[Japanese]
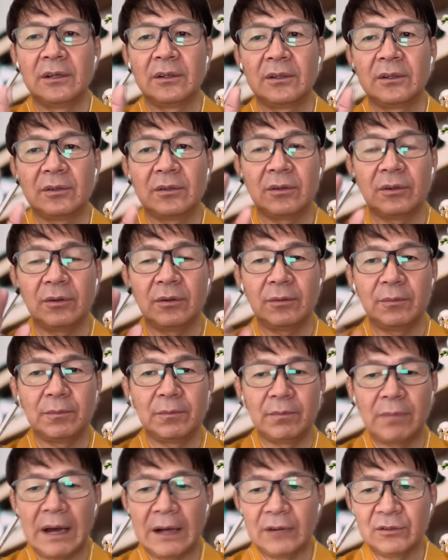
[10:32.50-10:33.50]
この
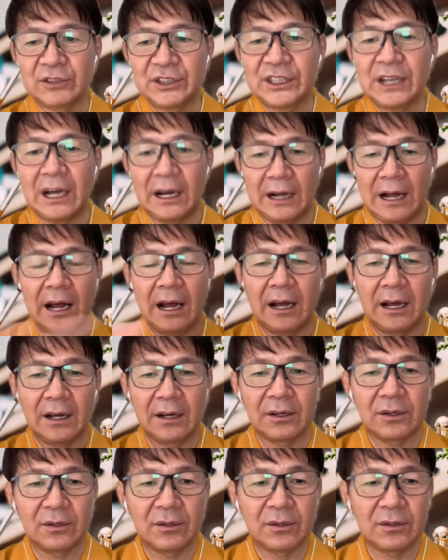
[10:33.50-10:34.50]
場の力、
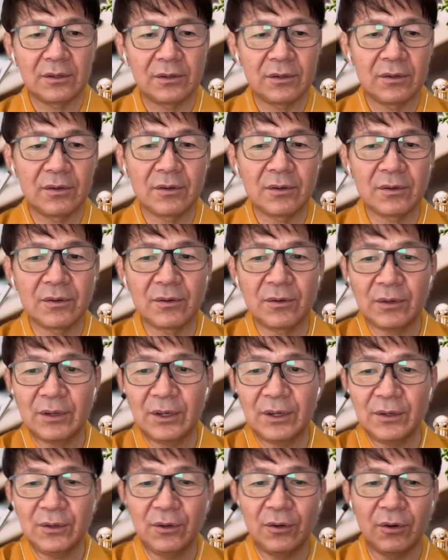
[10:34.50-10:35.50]
こ
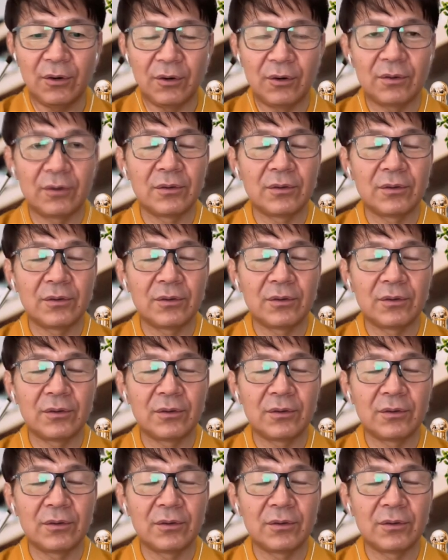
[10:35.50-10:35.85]
れを